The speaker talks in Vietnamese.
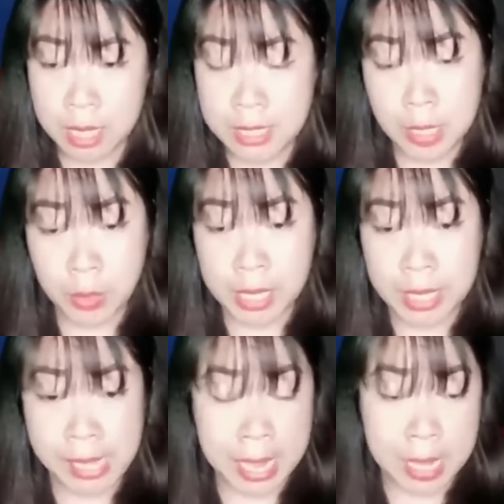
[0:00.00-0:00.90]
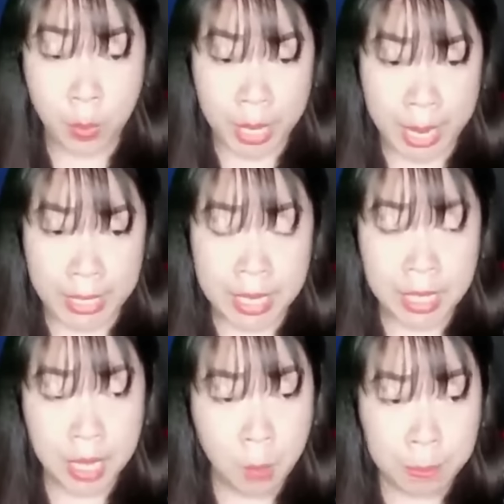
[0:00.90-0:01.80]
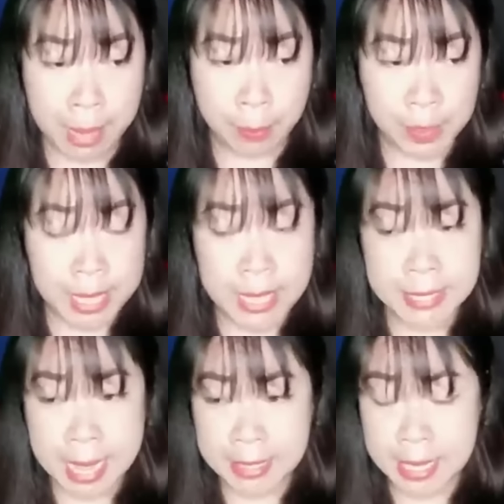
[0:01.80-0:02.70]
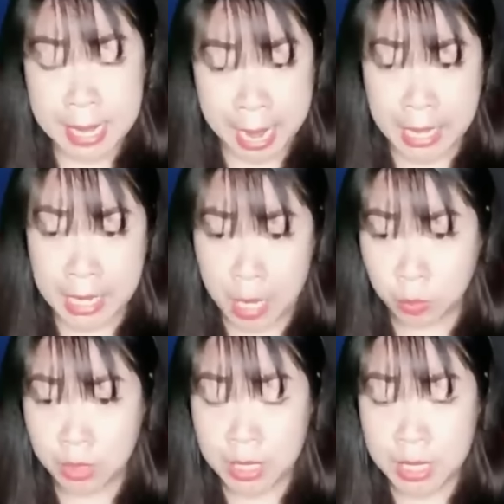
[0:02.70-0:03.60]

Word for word: Sau khi nghe điều này, ông bà của Giai Giai rất hài lòng.